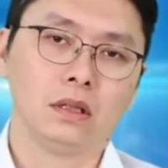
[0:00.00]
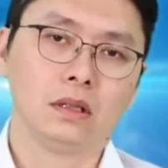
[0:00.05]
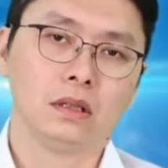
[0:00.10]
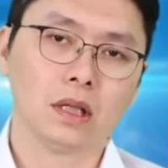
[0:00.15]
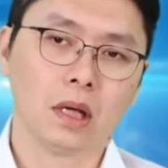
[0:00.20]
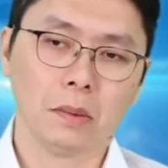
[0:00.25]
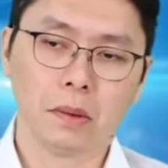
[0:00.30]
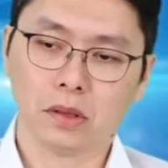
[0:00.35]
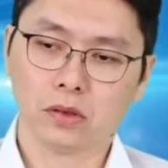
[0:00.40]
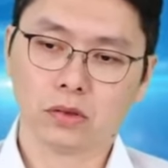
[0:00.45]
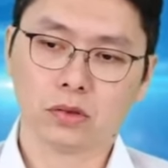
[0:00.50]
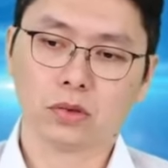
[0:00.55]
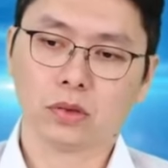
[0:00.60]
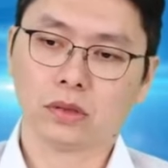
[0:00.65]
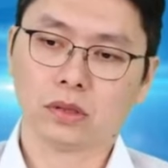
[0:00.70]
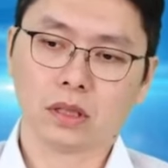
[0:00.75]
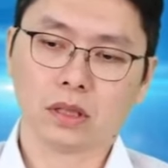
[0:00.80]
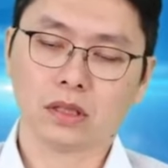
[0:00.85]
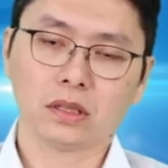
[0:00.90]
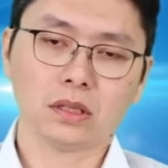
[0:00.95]
代表就是说，
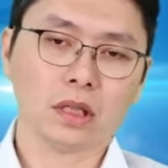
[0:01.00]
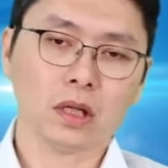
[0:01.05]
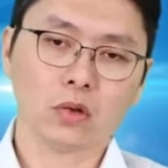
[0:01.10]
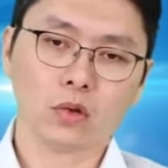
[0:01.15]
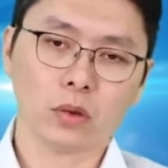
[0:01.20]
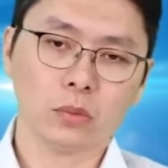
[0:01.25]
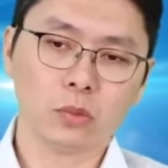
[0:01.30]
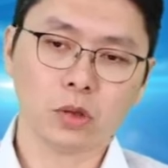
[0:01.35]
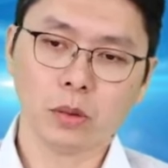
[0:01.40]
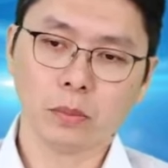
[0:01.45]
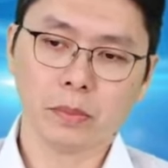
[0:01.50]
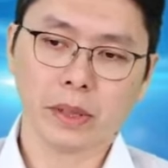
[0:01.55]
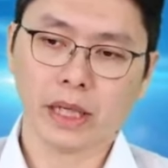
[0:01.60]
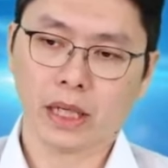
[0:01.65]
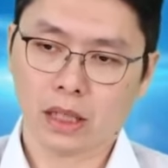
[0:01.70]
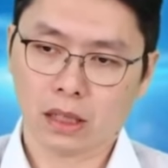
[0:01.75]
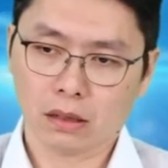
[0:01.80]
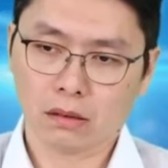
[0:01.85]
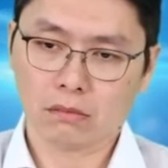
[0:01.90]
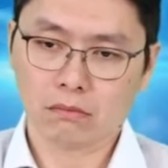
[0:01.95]
整个市场规模
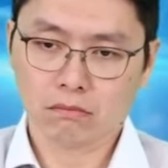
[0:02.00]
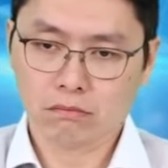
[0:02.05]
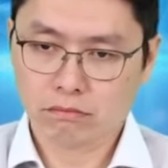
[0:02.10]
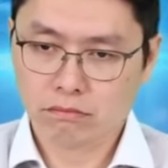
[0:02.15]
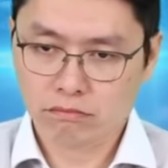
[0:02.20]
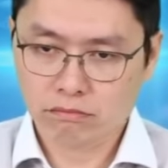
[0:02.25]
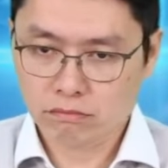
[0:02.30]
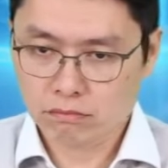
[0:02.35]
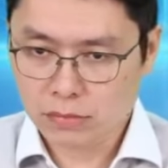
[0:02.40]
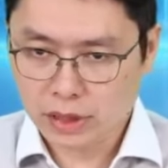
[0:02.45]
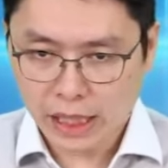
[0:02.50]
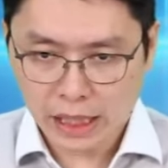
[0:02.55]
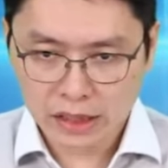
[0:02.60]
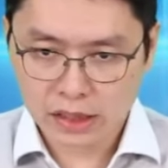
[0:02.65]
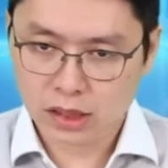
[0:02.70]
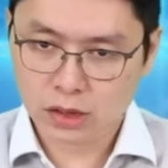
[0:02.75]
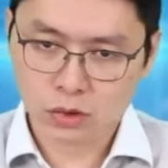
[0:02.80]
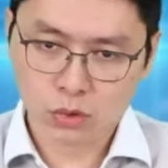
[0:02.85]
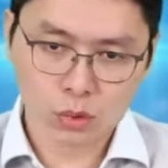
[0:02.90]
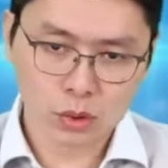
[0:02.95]
每两
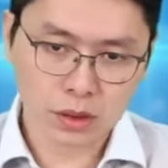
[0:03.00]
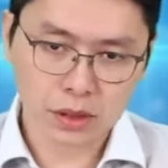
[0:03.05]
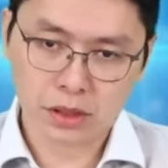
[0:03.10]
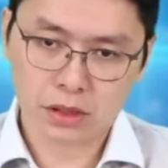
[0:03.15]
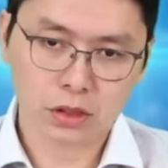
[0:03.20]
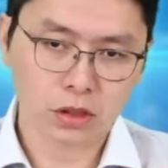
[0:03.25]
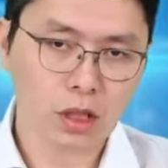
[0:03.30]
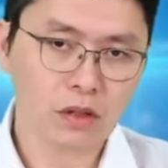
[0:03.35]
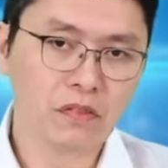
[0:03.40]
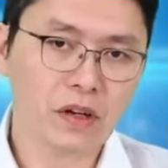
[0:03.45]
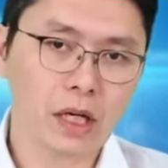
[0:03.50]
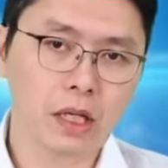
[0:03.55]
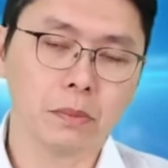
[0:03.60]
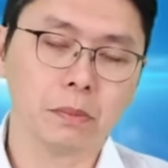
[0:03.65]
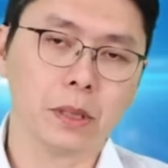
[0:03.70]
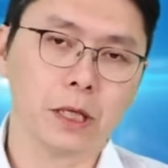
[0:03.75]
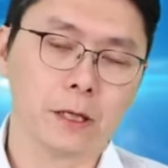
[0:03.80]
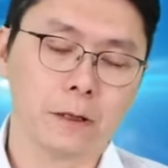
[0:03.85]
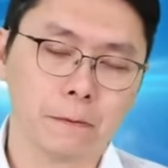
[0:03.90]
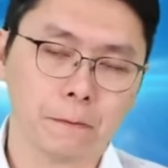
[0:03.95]
年多可能就要翻一
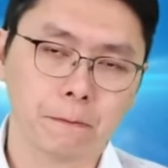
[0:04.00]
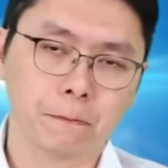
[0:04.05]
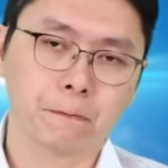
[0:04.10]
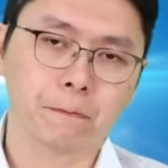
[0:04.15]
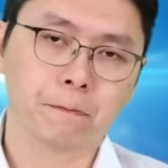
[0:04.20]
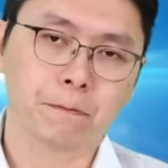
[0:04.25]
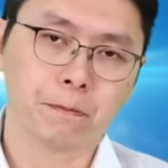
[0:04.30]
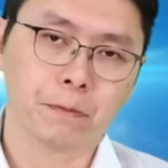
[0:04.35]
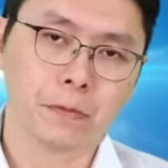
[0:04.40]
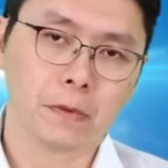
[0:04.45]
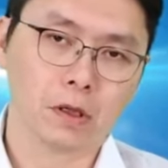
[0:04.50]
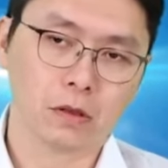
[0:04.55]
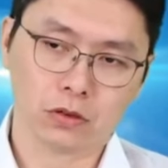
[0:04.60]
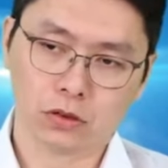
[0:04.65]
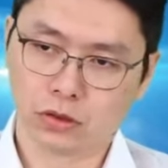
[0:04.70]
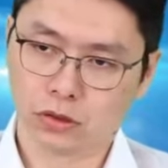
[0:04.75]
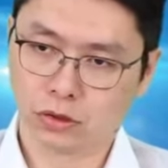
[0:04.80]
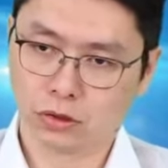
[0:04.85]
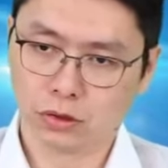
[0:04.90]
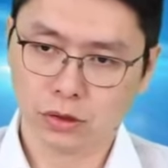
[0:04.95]
倍，
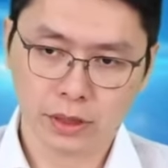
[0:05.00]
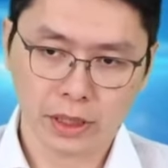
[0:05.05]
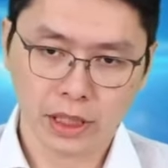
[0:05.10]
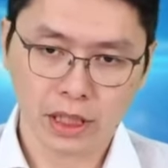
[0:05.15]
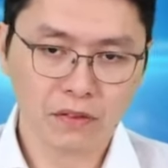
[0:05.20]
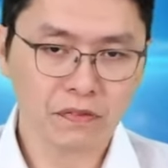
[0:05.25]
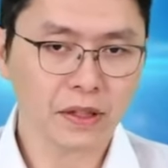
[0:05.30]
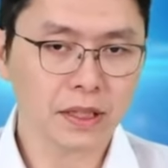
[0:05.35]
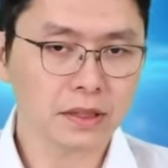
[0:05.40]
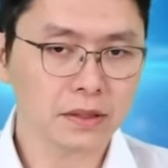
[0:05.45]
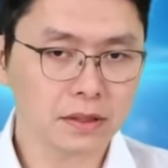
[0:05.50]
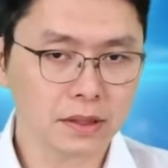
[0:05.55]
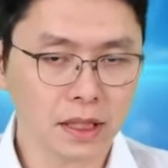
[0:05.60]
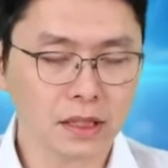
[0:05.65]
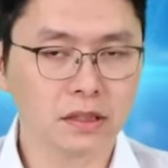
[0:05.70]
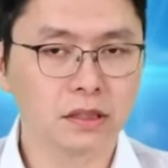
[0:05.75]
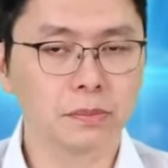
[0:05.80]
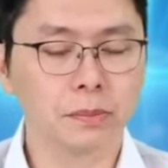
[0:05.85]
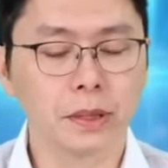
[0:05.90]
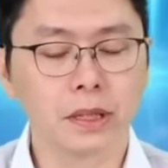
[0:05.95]
十年要翻
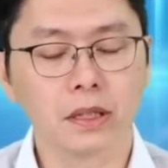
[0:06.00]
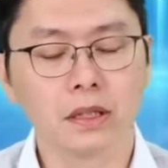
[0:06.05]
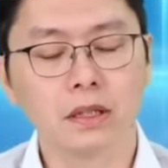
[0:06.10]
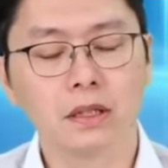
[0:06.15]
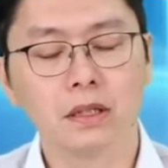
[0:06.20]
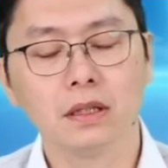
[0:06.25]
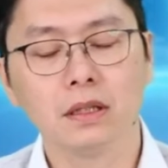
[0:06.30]
三十倍。